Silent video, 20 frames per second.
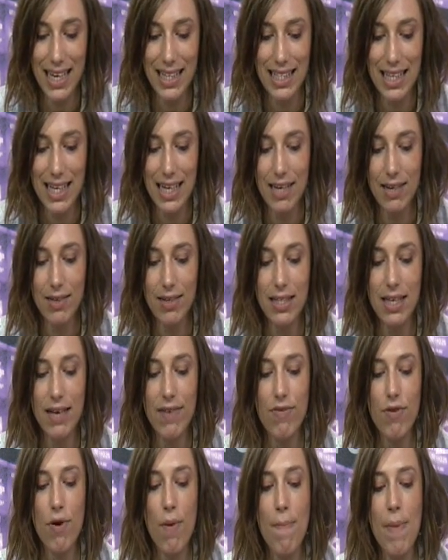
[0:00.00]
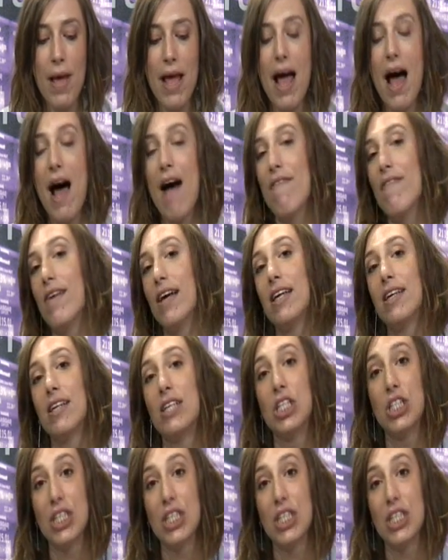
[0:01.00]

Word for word: a été développé avec